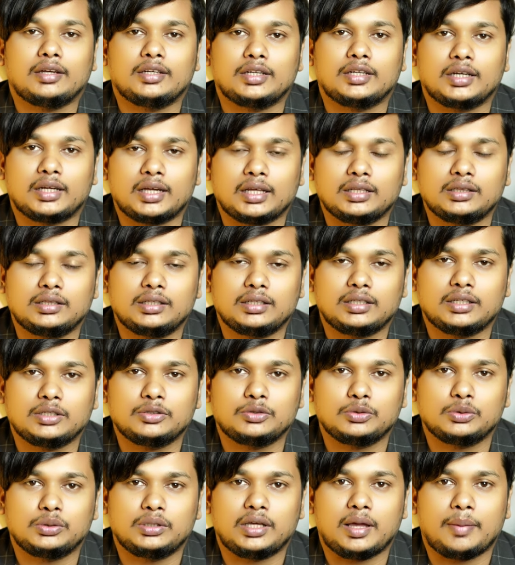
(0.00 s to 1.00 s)
সেখান থেকে
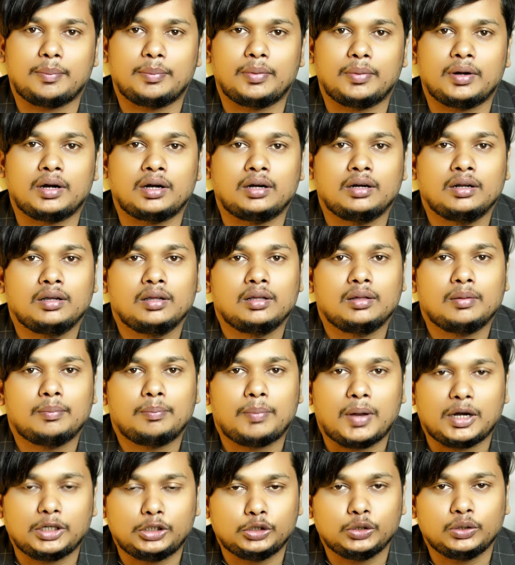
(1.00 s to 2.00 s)
যদি আপনার
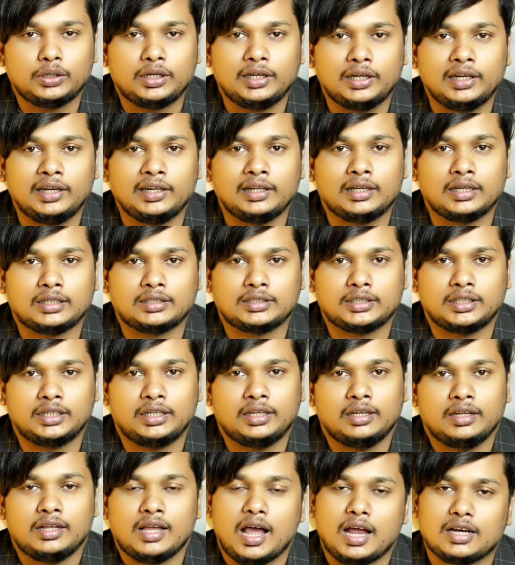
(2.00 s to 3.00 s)
পাঁচশো ক্লিক আসে
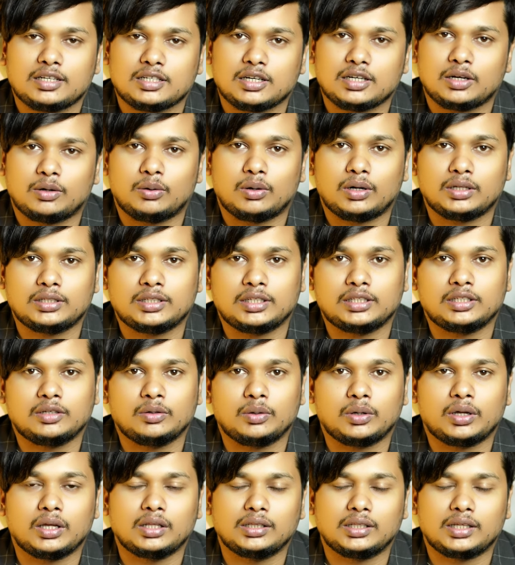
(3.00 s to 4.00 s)
আশা করা যায় যে
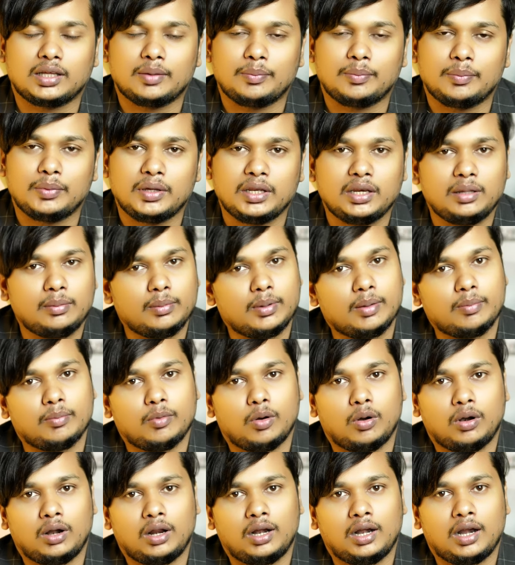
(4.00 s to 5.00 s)
ওইখান থেকে মিনিমাম
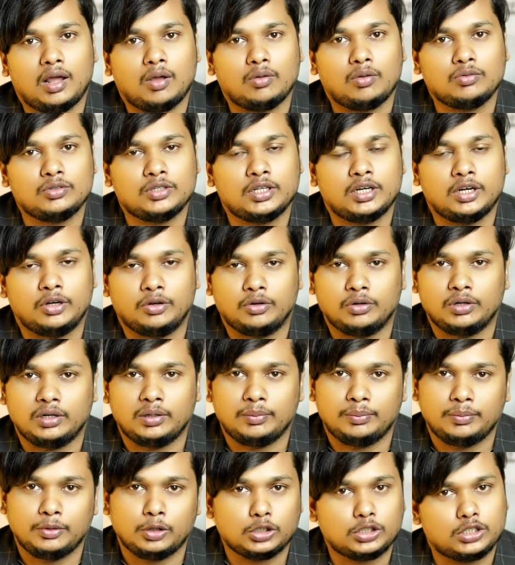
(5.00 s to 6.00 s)
অর্ডার নাও জেনারেট
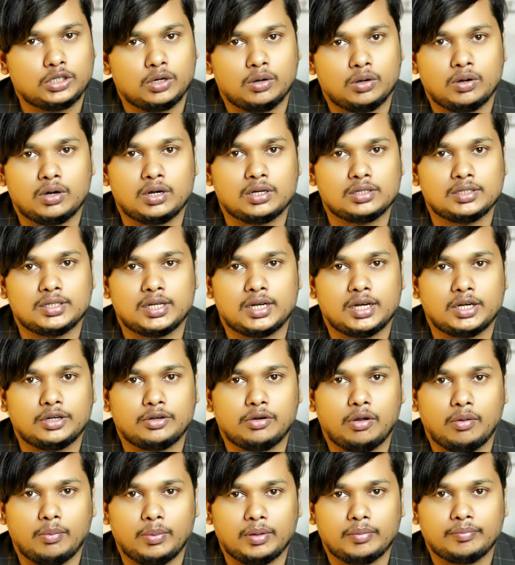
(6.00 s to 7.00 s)
হলে দশটা অর্ডার
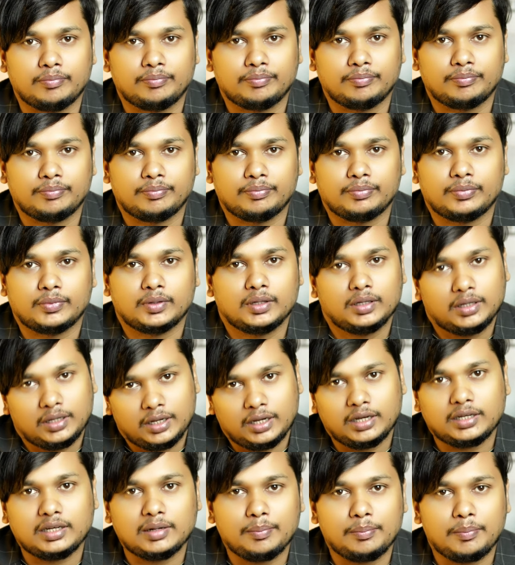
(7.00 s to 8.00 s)
জেনারেট হবে
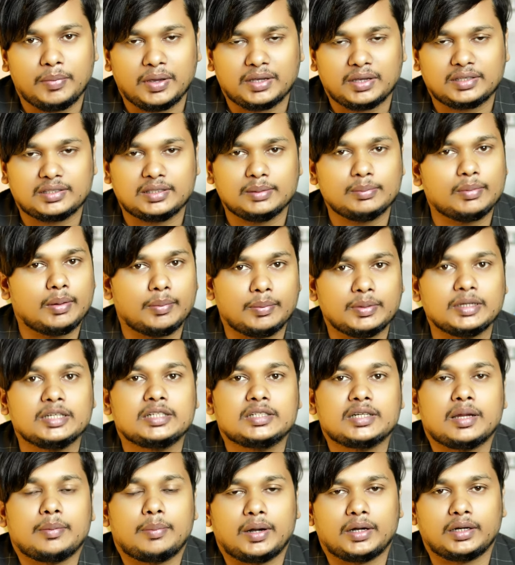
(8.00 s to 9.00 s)
এটা ম্যাক্সিমাম
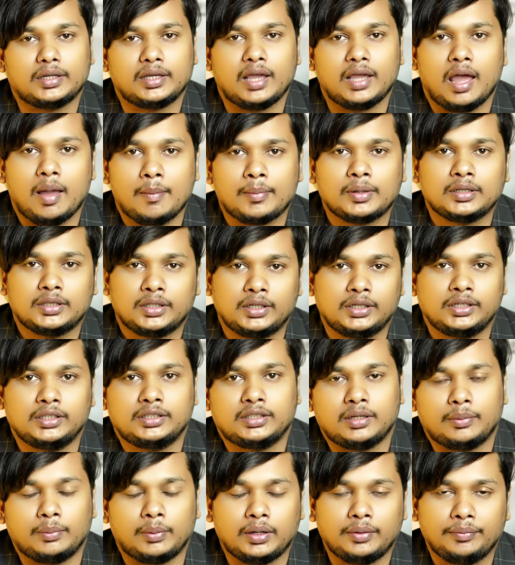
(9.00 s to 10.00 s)
হিসাব আর কি আমাদের
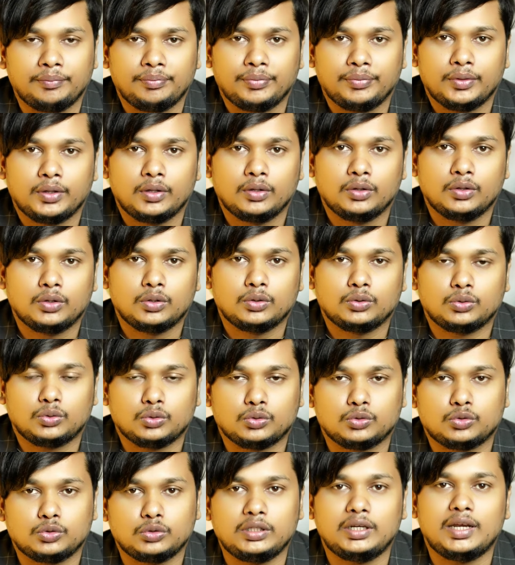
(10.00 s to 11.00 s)
হিসাবে তো
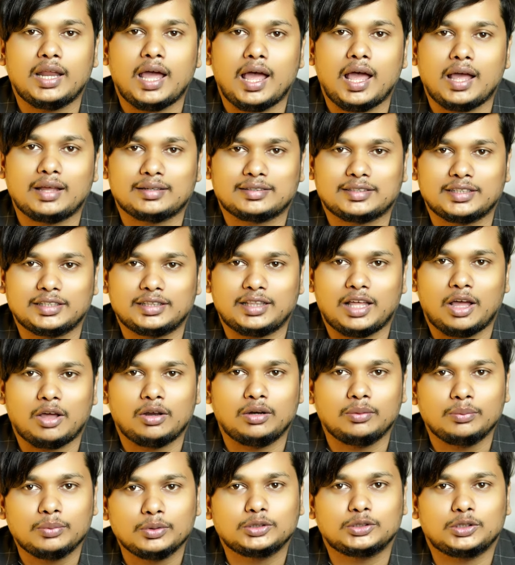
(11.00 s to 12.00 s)
যদি না আসে
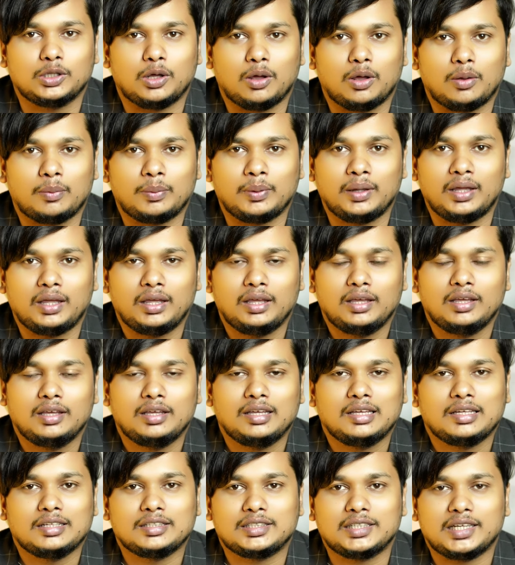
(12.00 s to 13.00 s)
তাহলে বুঝতে হবে
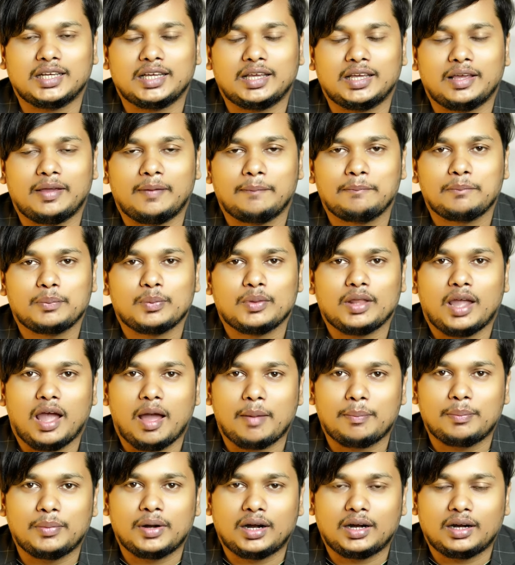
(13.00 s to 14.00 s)
যে
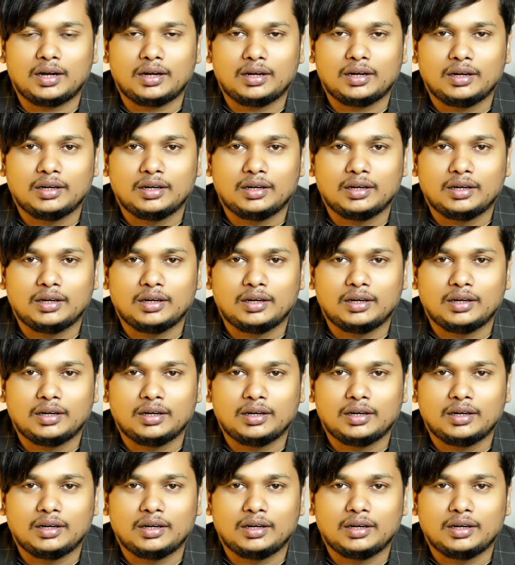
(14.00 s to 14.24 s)
আপনার